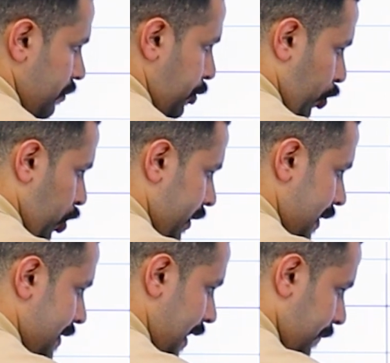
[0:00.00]

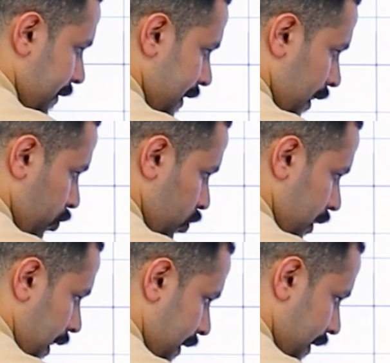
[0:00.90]
بتحط السالب 9
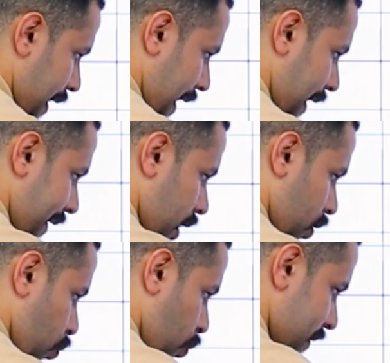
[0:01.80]
تحط خط هاي لانها
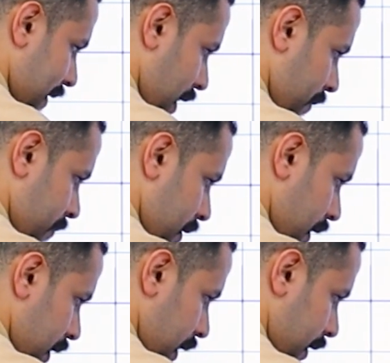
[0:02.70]
قوة سالب
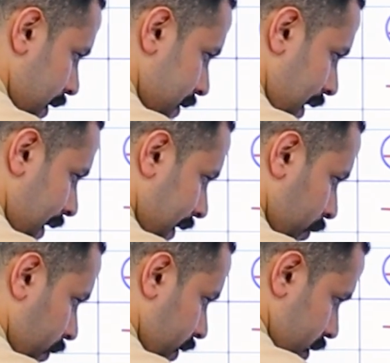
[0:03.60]
نزلها
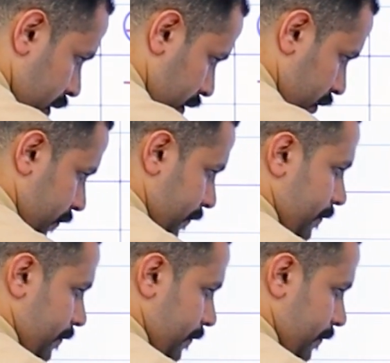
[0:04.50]
لتحت وعكس شرط